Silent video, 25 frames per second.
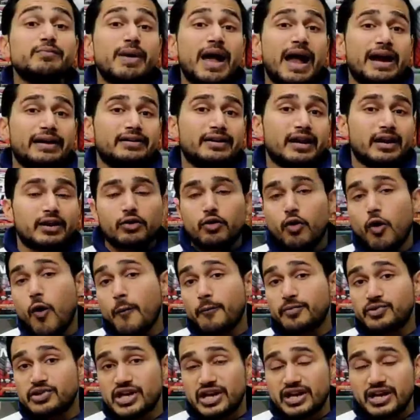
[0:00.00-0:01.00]
बेटर
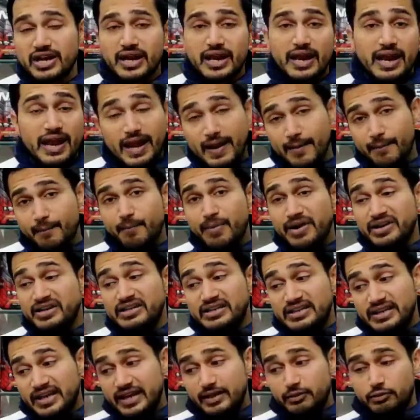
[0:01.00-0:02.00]
ऑप्शन है पर
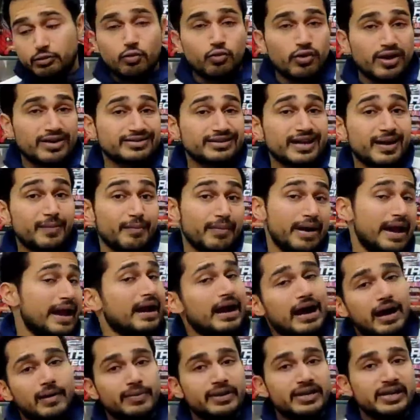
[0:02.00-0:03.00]
ये थोड़ा सा
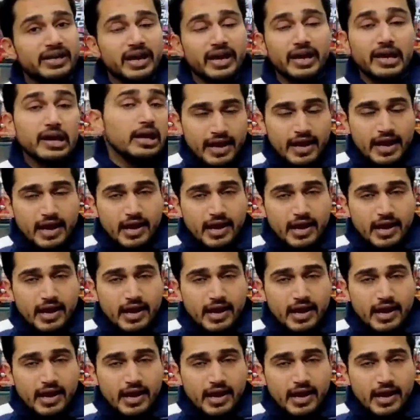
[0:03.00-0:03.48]
महंगा भी है